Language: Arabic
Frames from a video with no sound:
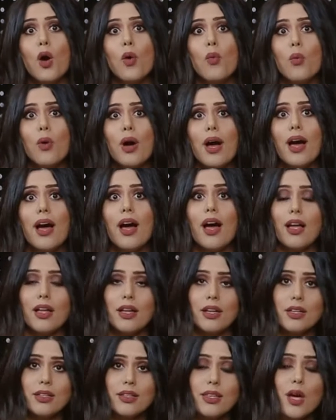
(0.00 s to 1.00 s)

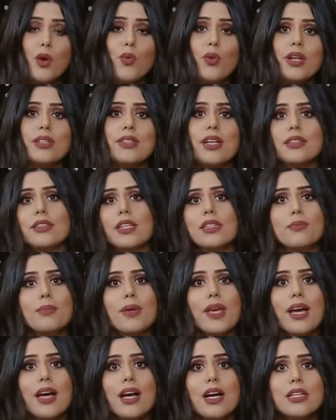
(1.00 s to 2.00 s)
وثورة
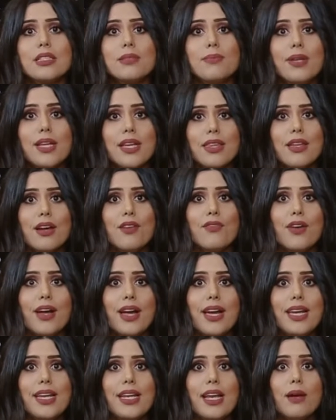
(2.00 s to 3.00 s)
التطبيقات
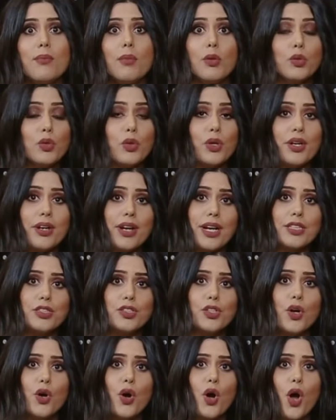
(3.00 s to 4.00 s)
بالإضافة إلى موضوع
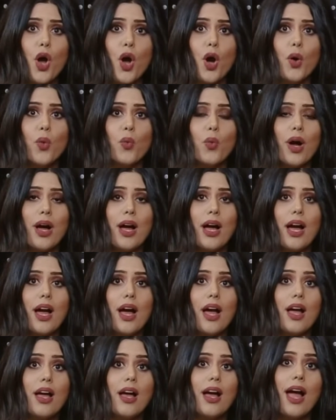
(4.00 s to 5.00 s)
الراديو
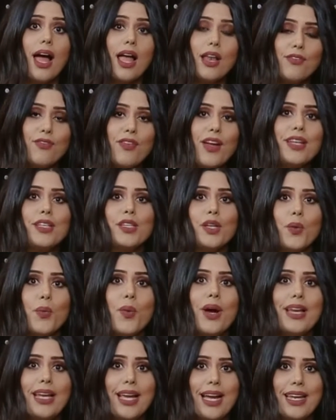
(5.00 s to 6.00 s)
والفن
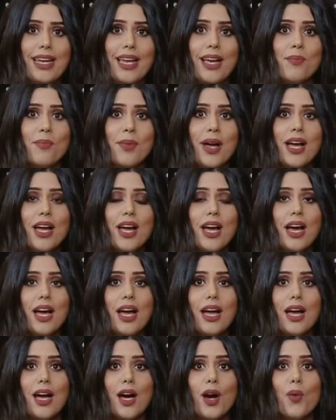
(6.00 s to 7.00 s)
والإعلام
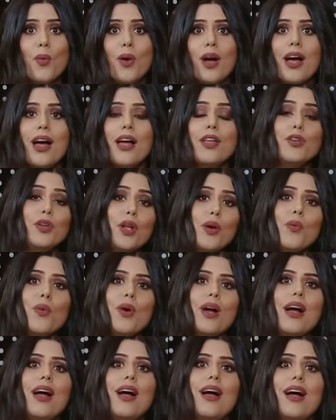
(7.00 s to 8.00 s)
آه، ون
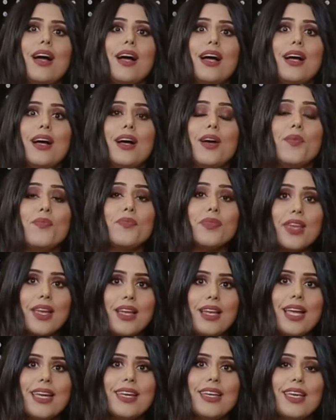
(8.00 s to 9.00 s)
ننوه
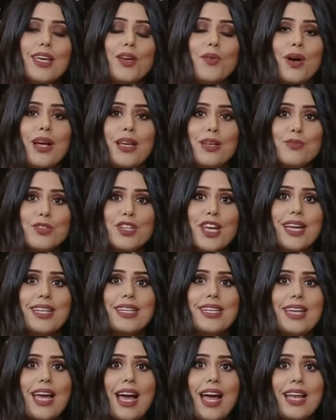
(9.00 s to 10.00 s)
لك
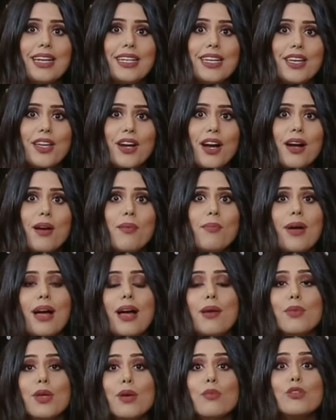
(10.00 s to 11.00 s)
ولمشاهدينا
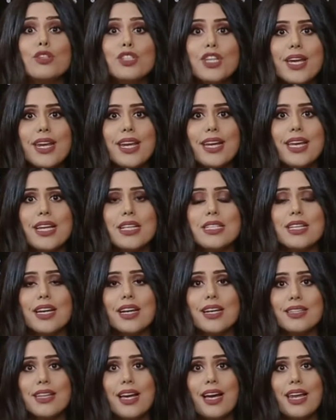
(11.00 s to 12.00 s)
الكرام بمشاركة
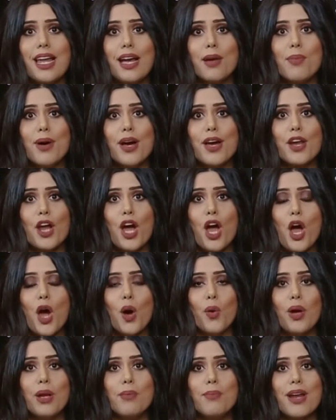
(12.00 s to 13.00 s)
قطاع الأخبار
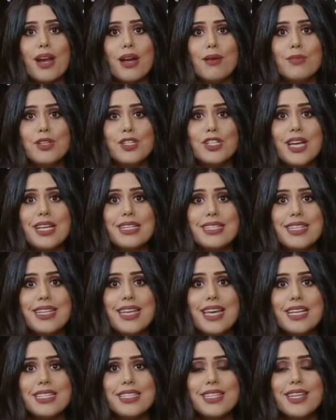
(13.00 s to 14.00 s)
والبرامج
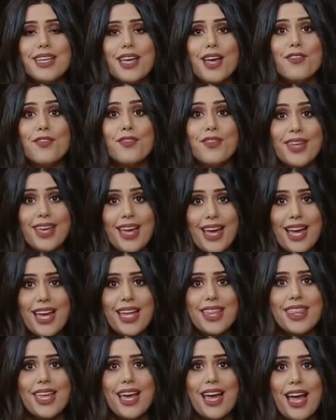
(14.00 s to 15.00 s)
السياسية في
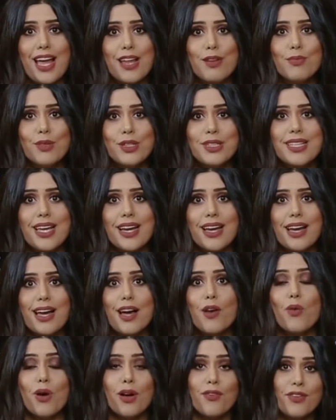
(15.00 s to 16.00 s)
هذا
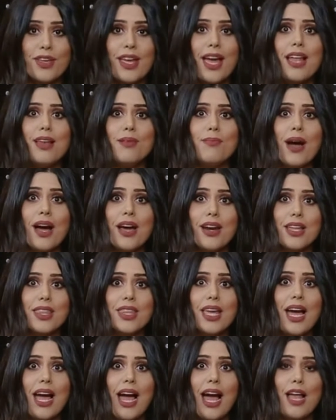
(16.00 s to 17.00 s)
الملتقى وفي المعرض
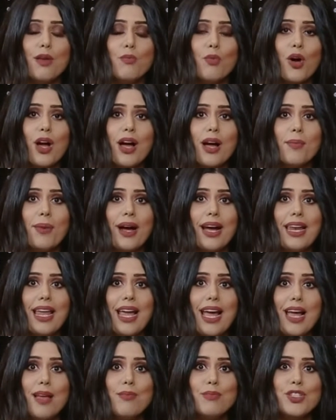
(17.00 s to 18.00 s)
المقام على
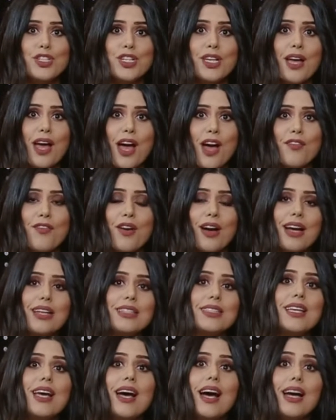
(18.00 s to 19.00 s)
هامشه
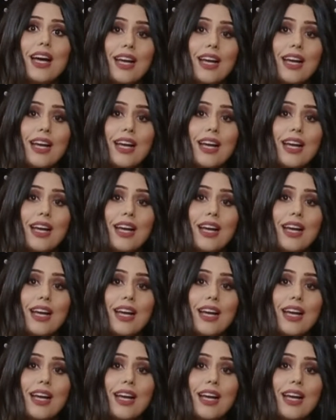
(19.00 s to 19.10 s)
فقد